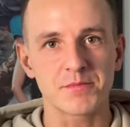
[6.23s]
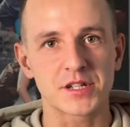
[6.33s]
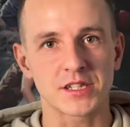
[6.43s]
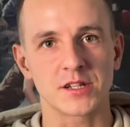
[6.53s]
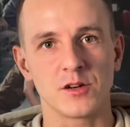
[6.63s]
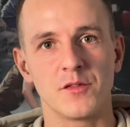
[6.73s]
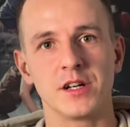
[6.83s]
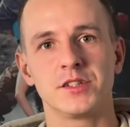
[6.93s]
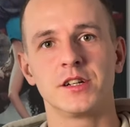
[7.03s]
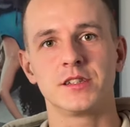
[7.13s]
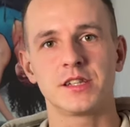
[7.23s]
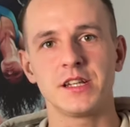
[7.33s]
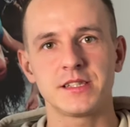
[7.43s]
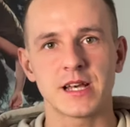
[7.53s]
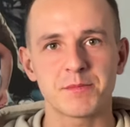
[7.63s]
przetrenować
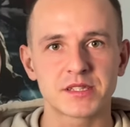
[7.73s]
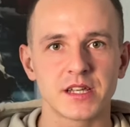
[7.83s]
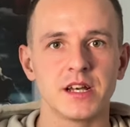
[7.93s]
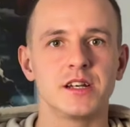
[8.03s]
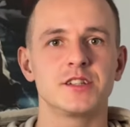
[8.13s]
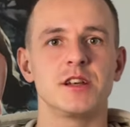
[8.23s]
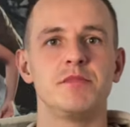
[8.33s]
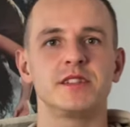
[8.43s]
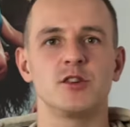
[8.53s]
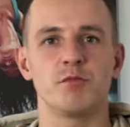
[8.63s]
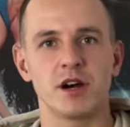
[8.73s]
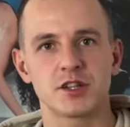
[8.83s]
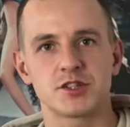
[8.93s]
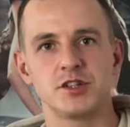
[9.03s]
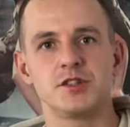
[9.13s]
triceps, żeby
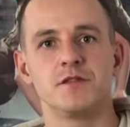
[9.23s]
zobaczyć